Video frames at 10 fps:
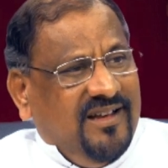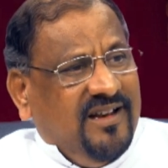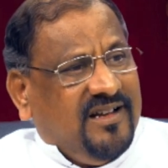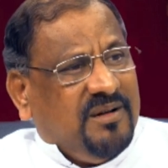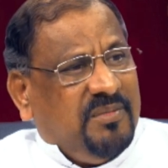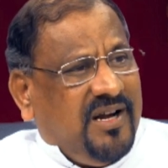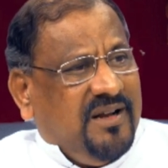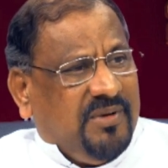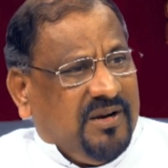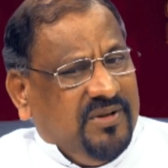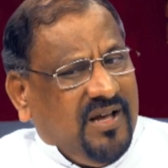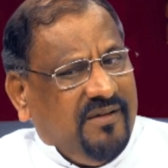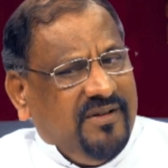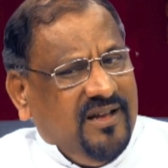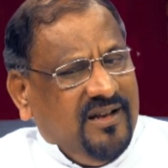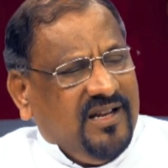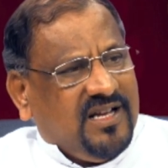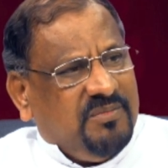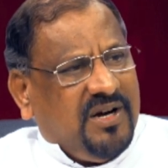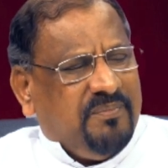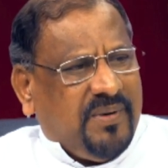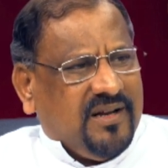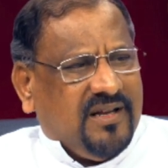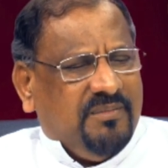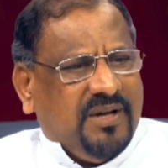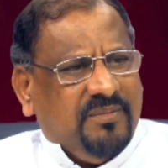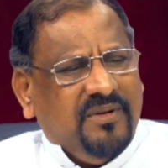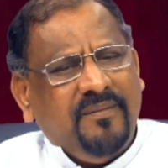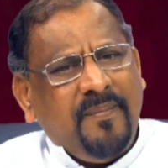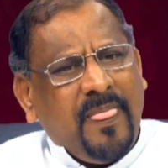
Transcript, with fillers: நெருக்கமான மரபு யாவையே நெருக்கமாக பார்க்கிற மரபு